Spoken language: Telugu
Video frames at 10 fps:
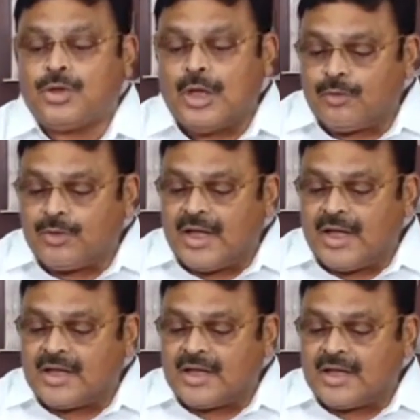
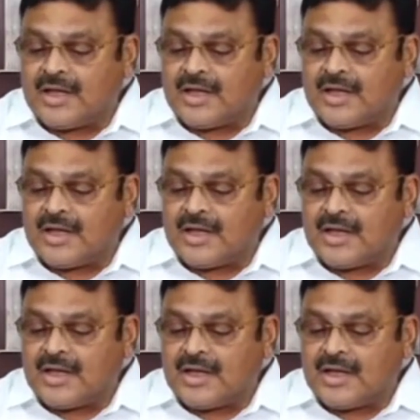తెలుగుదేశం పార్టీ జాతీయ
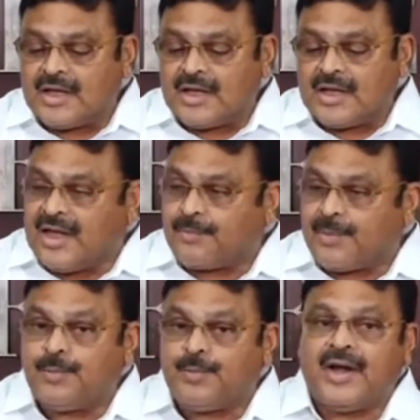అధ్యక్షుడు స్థాయికి
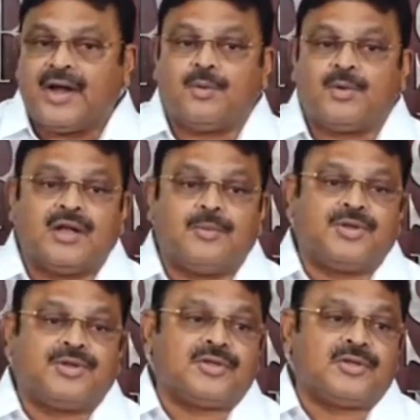పడిపోయాడేమో
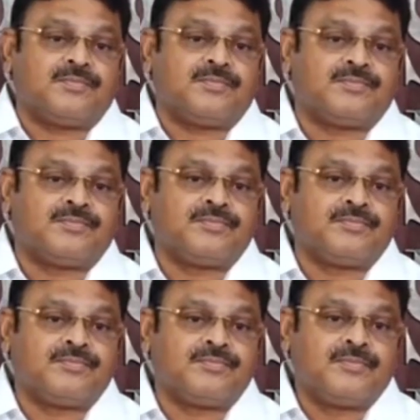అనిపించింది
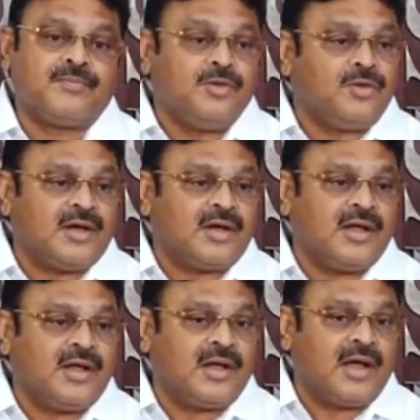
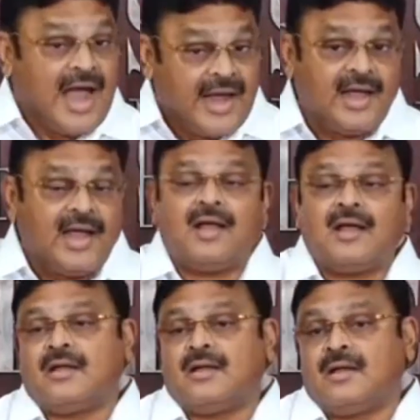ఎందుకంటే ఆయన
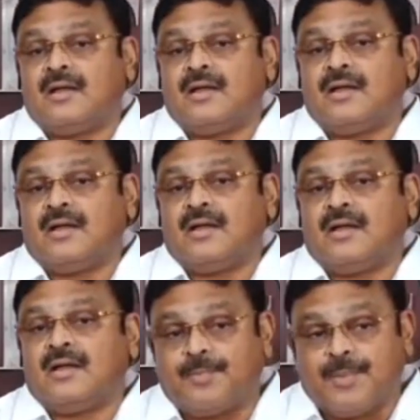ఈ
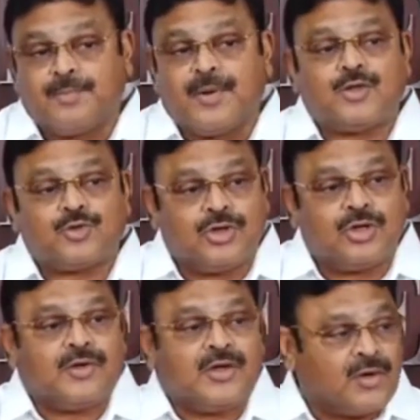దేశాన్ని
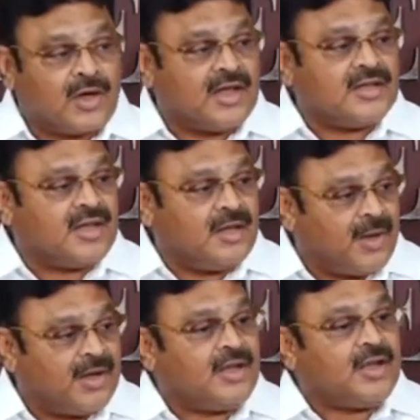పరిపాలిస్తున్నటువంటి ఒక రాజకీయ
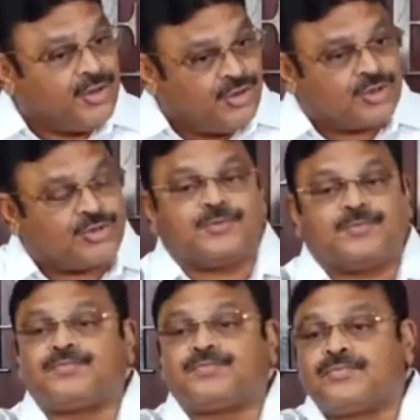పార్టీకి అధ్యక్షుడు
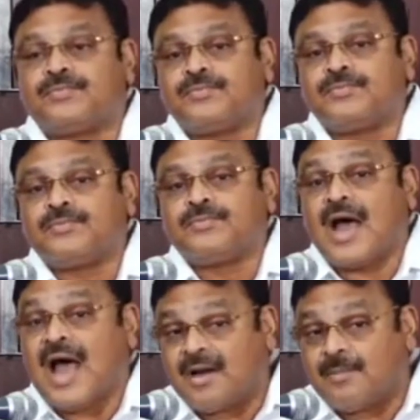
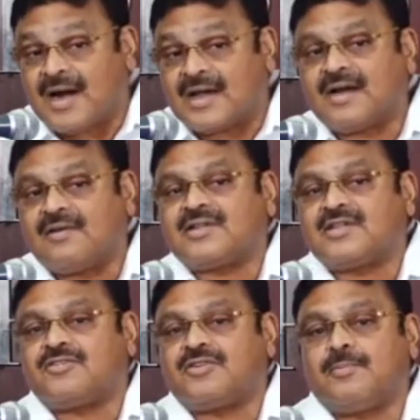ఆయన
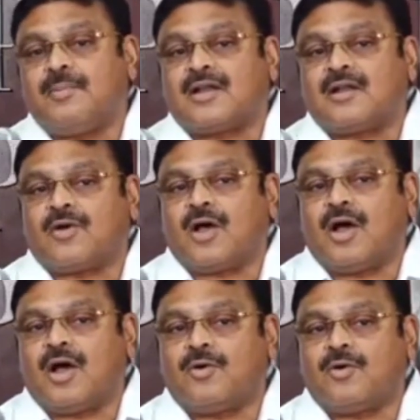మాట్లాడవలసినటువంటి మాటలు
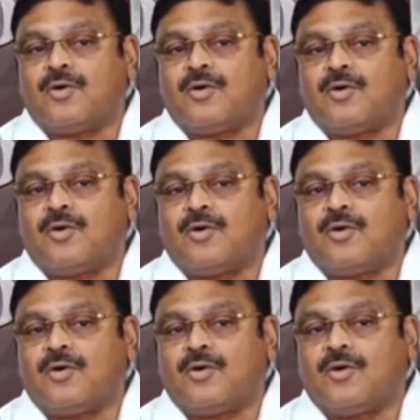కావు
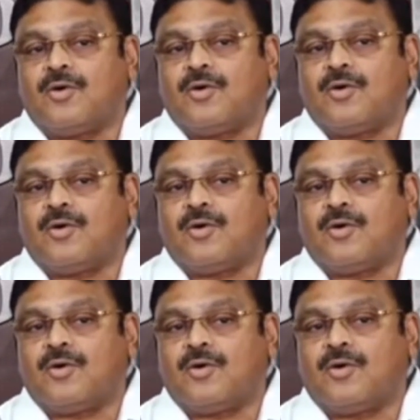ప్రాక్టికల్గా
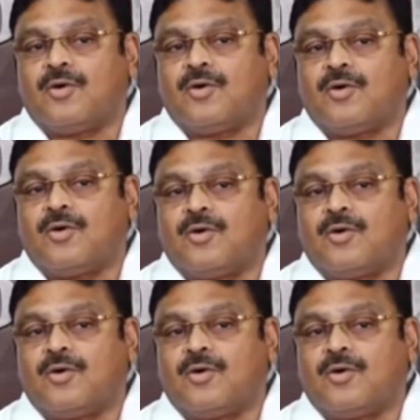విషయాలు తెలుసుకుని